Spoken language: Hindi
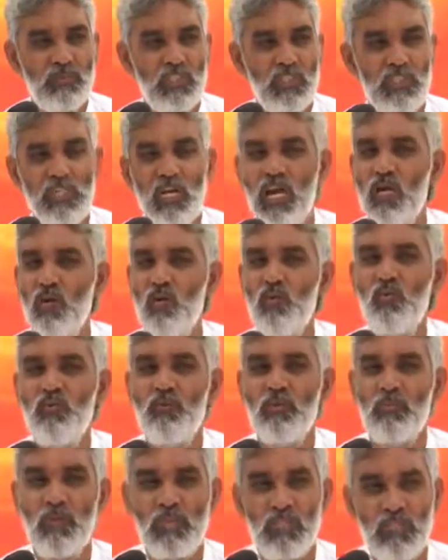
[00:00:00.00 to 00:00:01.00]
ये डाकुओं
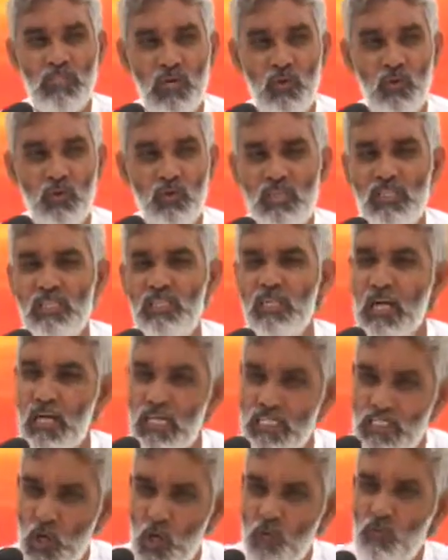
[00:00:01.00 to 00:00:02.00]
में प्रथा होती है
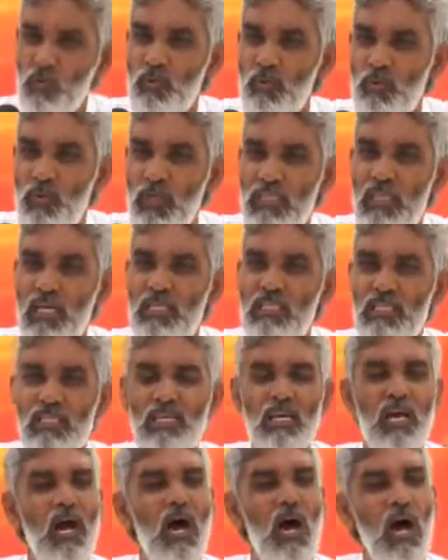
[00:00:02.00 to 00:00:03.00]
राजाओं में भी प्रथा
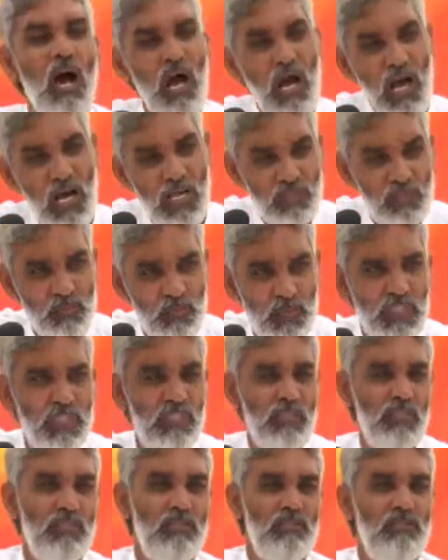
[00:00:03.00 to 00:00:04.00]
थी आज भी
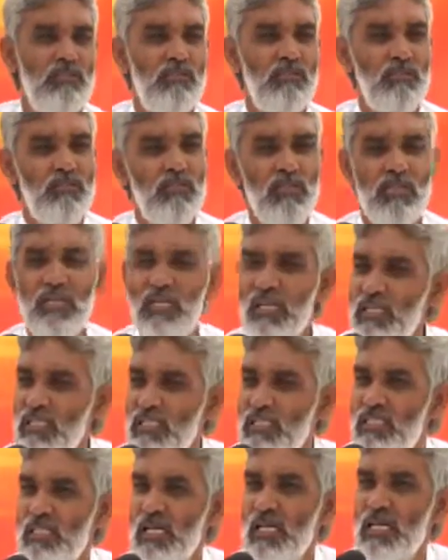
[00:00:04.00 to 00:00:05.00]

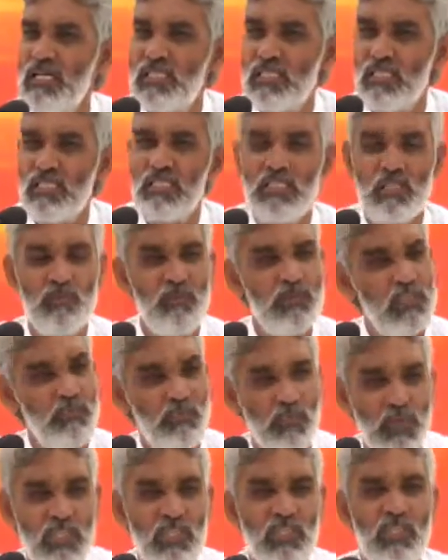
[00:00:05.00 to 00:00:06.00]
कई जगह इस देश में ये
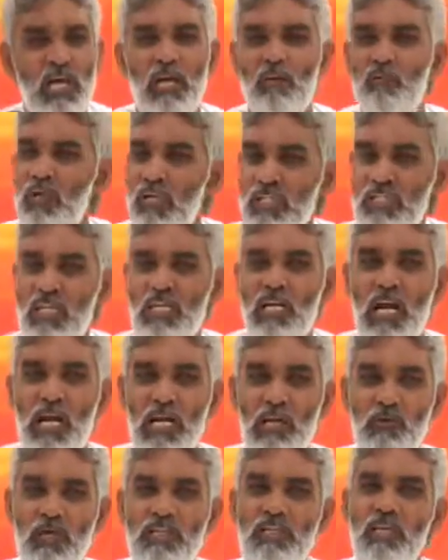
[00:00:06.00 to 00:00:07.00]
प्रथा है बलि
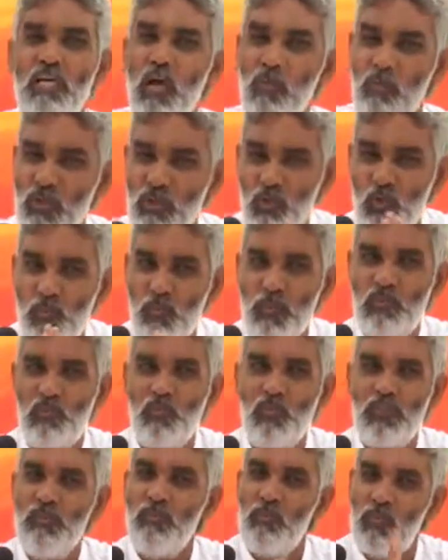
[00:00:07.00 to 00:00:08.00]
चढ़ाने वाले पशु
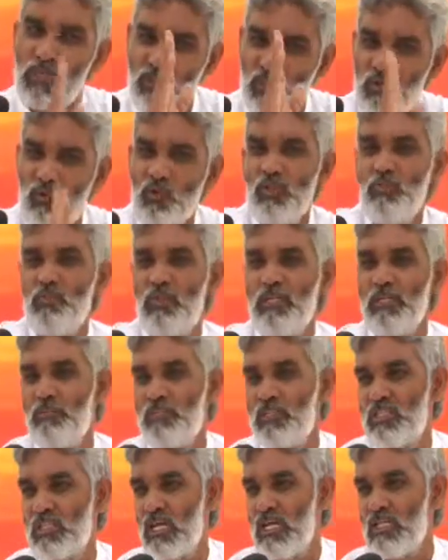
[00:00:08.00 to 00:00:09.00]
पशु नहीं बच्चों की
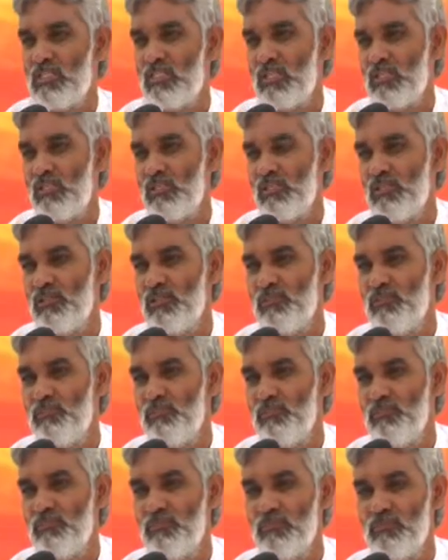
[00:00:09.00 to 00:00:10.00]
बलि चढ़ाई जाती है
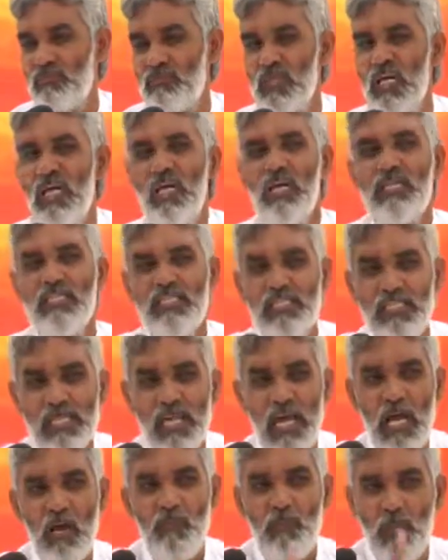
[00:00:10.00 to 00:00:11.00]
यह
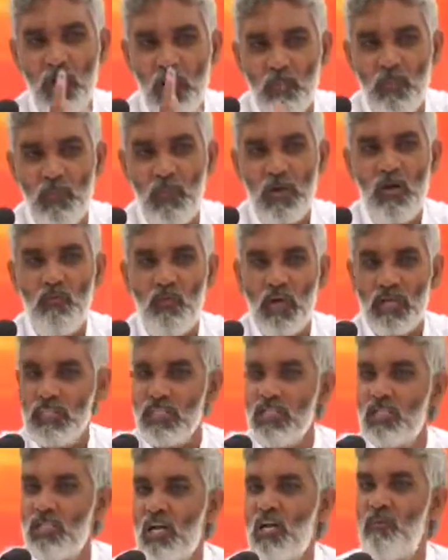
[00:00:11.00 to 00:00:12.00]
है
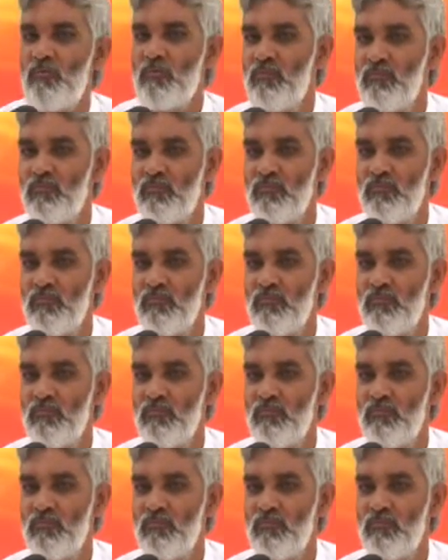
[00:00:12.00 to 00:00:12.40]
परंपरावादी धर्म